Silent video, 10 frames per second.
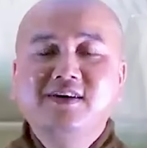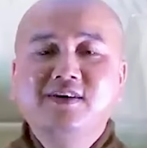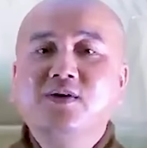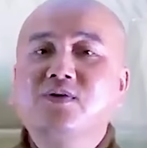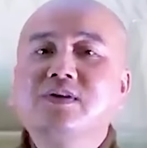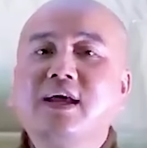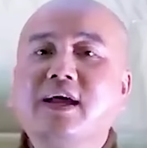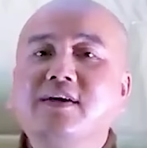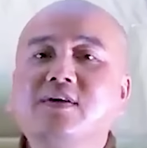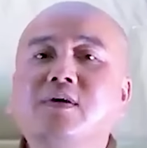nó có
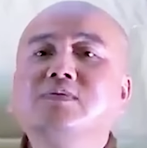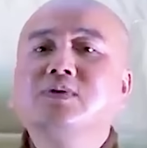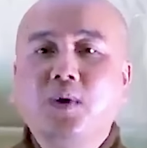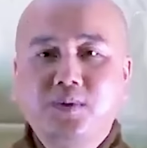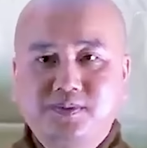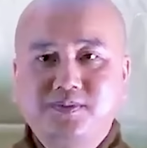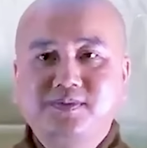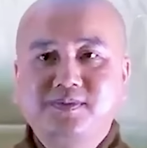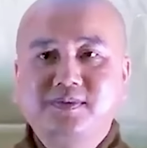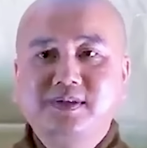thể nó không tốt,
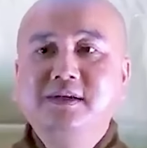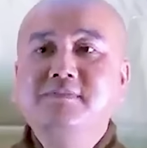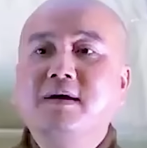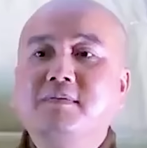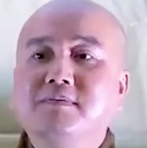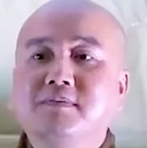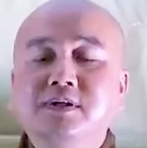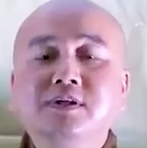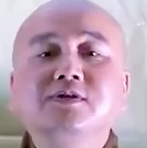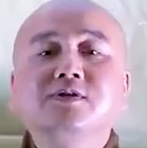nhưng mà
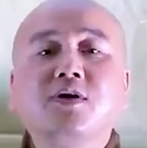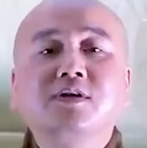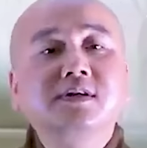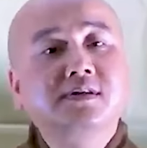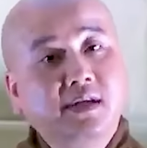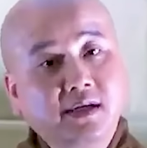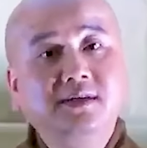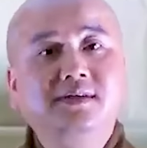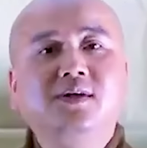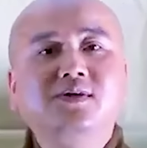đứa con thứ
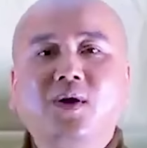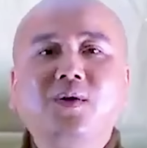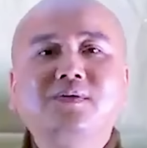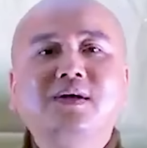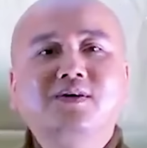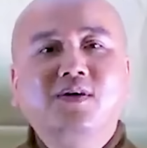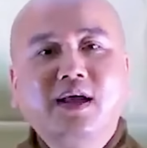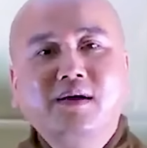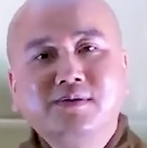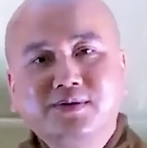tư nó tốt, có
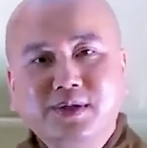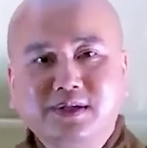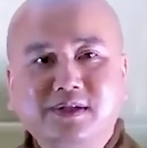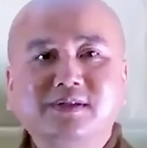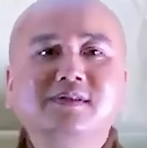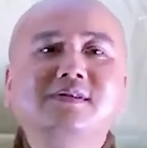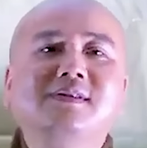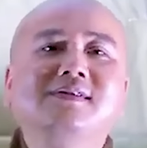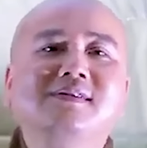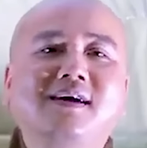thể ông truyền cho đứa thứ
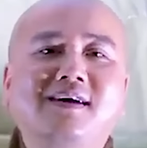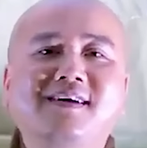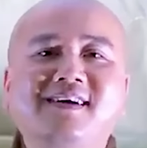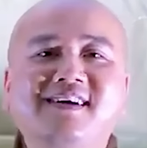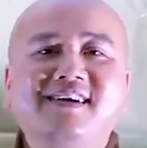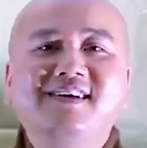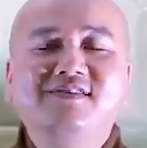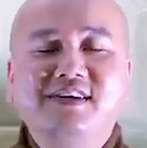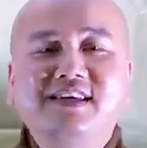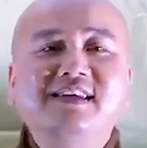tư đó.
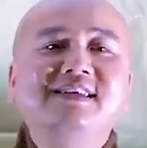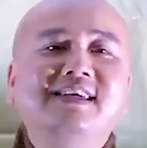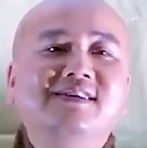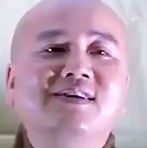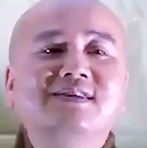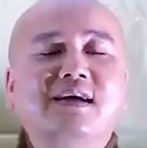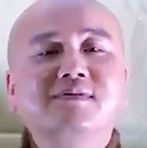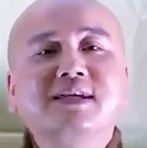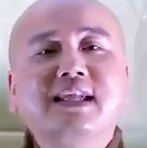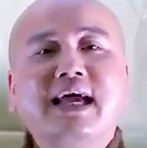Và dĩ nhiên
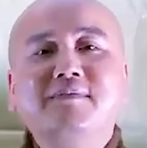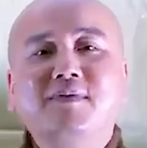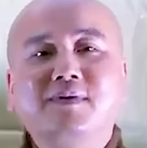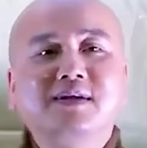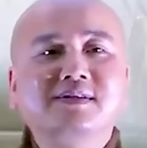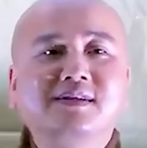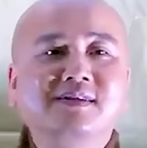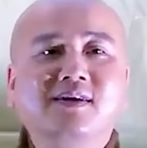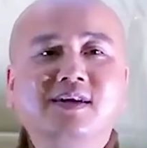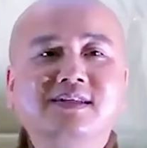ông sẽ làm một cái
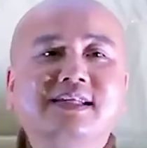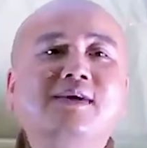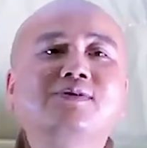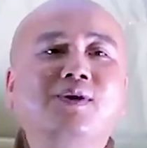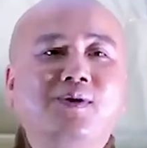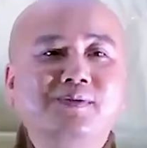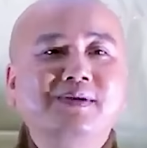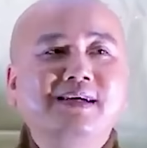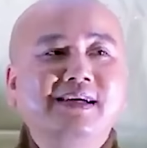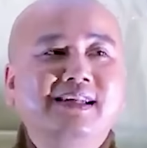sự gọi là xáo trộn.
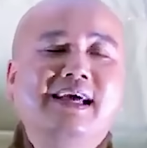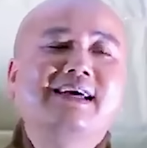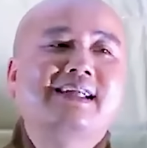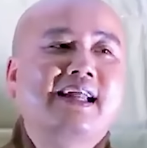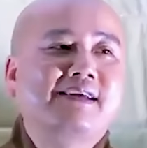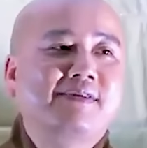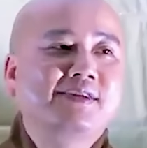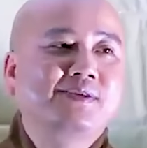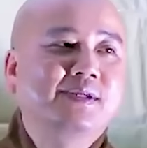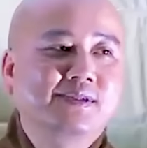Lẽ ra là
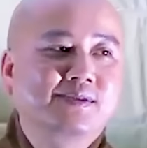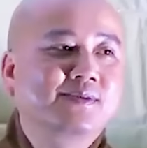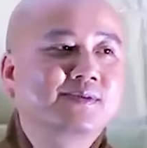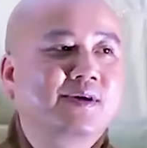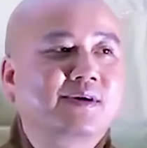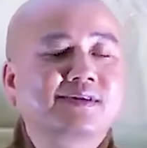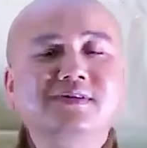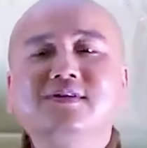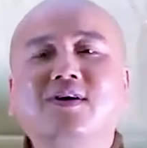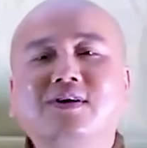phải truyền xuống cho cái
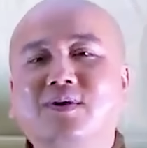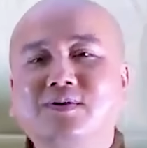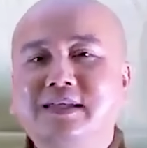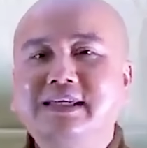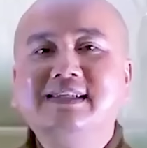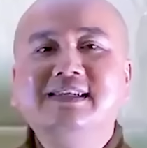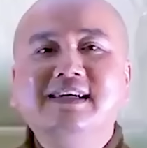đứa con đầu tiên,